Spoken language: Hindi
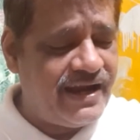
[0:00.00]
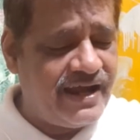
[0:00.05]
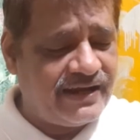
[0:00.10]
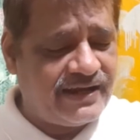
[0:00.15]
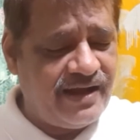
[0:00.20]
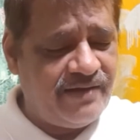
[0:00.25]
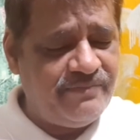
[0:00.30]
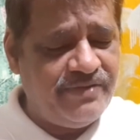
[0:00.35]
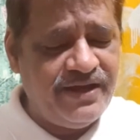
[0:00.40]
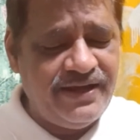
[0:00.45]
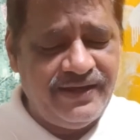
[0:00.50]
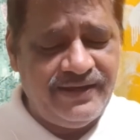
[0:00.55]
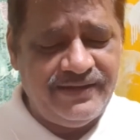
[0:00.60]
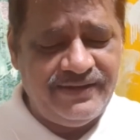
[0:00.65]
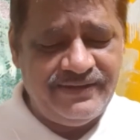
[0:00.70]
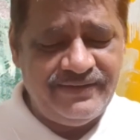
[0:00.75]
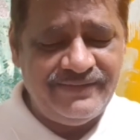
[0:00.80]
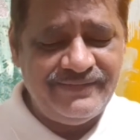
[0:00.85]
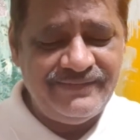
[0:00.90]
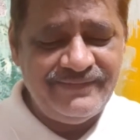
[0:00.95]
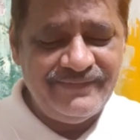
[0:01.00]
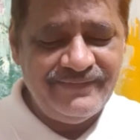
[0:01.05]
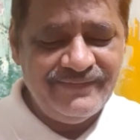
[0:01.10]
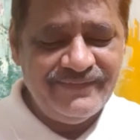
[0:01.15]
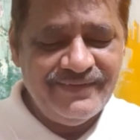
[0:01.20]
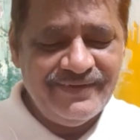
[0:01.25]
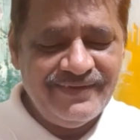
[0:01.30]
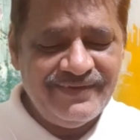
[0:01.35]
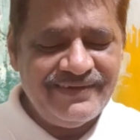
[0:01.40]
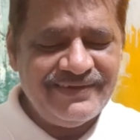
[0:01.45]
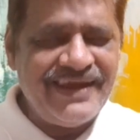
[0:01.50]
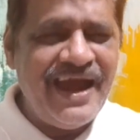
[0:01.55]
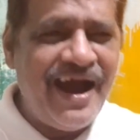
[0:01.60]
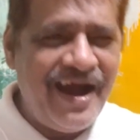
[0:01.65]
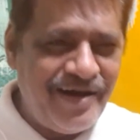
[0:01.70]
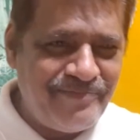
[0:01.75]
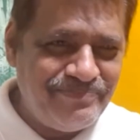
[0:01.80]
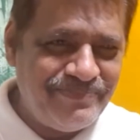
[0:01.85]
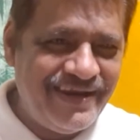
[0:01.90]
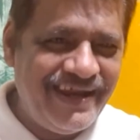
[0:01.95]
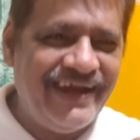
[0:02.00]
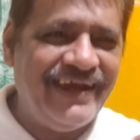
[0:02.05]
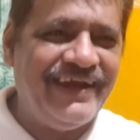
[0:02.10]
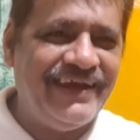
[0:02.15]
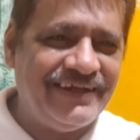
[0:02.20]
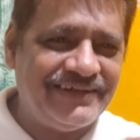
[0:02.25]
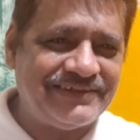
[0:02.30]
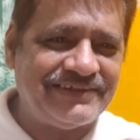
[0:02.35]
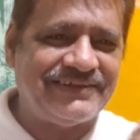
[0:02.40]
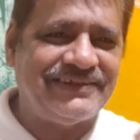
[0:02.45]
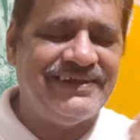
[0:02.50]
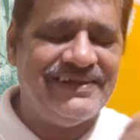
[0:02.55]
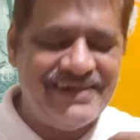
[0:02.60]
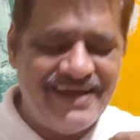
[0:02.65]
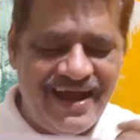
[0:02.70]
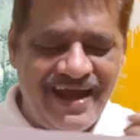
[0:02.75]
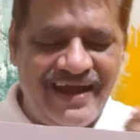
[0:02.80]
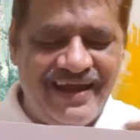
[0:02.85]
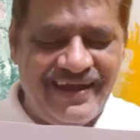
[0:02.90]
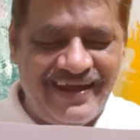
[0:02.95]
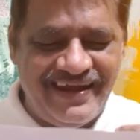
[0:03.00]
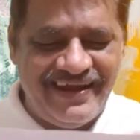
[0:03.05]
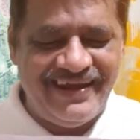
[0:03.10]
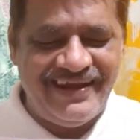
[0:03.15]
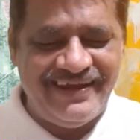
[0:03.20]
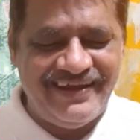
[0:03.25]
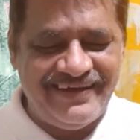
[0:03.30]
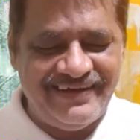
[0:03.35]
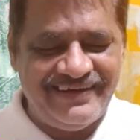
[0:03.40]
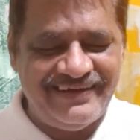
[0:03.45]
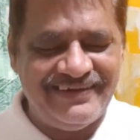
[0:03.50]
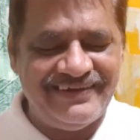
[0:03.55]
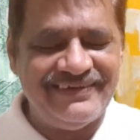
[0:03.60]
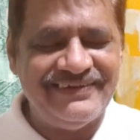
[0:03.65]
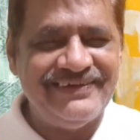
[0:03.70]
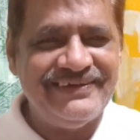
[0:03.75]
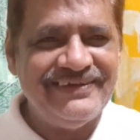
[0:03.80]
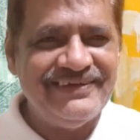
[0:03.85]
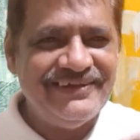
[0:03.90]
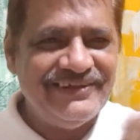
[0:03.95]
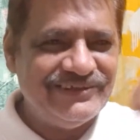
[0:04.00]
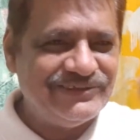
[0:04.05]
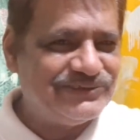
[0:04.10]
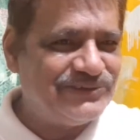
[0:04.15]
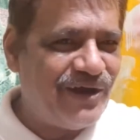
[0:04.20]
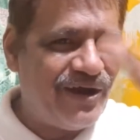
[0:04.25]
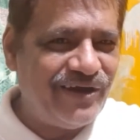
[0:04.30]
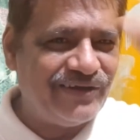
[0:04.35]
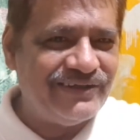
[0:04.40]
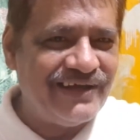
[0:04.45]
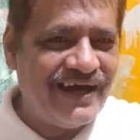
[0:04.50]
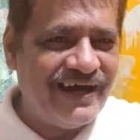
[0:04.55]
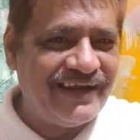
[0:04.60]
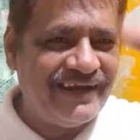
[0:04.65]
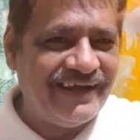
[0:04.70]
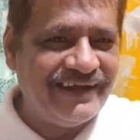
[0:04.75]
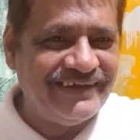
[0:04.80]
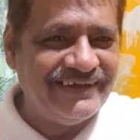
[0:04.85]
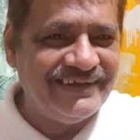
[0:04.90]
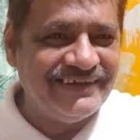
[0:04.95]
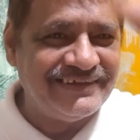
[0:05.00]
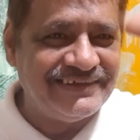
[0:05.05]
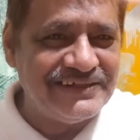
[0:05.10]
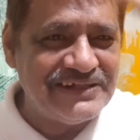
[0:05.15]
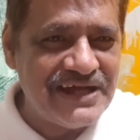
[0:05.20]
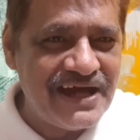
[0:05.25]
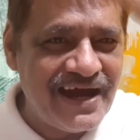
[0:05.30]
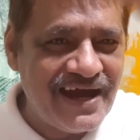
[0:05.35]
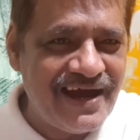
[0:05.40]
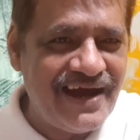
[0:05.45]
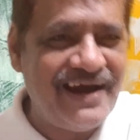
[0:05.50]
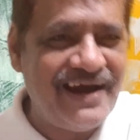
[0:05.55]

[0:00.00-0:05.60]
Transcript: न कभी कि हमने इश्क किया है सौदा नहीं किया